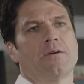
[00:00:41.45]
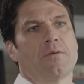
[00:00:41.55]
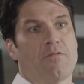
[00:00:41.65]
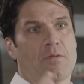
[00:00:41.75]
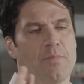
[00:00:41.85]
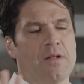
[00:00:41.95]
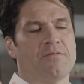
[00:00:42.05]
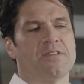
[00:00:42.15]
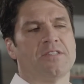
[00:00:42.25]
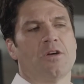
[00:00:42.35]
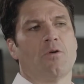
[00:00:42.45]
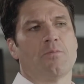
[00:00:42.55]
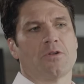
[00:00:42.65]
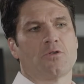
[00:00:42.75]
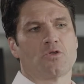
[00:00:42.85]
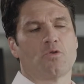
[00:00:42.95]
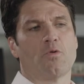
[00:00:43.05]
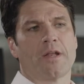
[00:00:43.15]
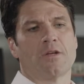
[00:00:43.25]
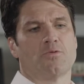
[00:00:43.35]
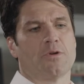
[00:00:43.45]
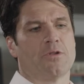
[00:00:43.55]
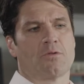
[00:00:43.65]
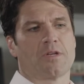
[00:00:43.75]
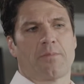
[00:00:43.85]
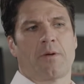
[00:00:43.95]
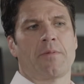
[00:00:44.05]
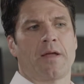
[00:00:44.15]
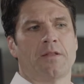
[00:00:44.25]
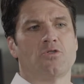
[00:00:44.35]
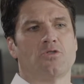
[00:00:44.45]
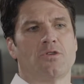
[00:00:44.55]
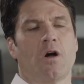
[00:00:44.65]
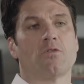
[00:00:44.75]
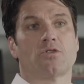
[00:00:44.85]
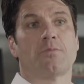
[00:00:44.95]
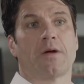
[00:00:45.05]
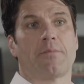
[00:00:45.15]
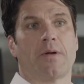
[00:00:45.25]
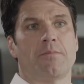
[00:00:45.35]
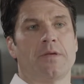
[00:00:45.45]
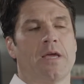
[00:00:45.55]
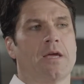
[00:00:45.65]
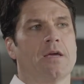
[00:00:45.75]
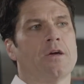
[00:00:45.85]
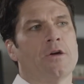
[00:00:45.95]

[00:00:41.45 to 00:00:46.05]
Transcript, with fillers: Il avait une belle vision, mais il a toujours gradué. Donc, sa première année junior, si je me rappelle bien,